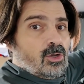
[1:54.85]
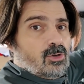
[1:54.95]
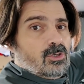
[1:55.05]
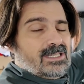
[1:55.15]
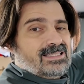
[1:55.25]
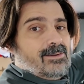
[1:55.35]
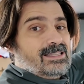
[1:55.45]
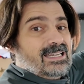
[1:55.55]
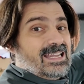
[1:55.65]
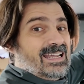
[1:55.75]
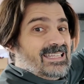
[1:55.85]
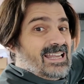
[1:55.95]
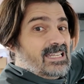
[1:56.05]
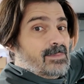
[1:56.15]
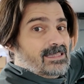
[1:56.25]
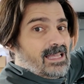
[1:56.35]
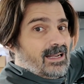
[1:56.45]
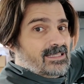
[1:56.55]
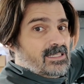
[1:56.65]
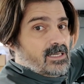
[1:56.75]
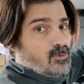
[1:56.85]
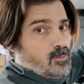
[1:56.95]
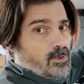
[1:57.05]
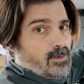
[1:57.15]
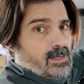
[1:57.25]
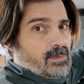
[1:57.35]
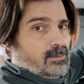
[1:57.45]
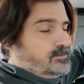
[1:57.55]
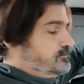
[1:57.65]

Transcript: con esta batería y alimentarla sin ningún problema.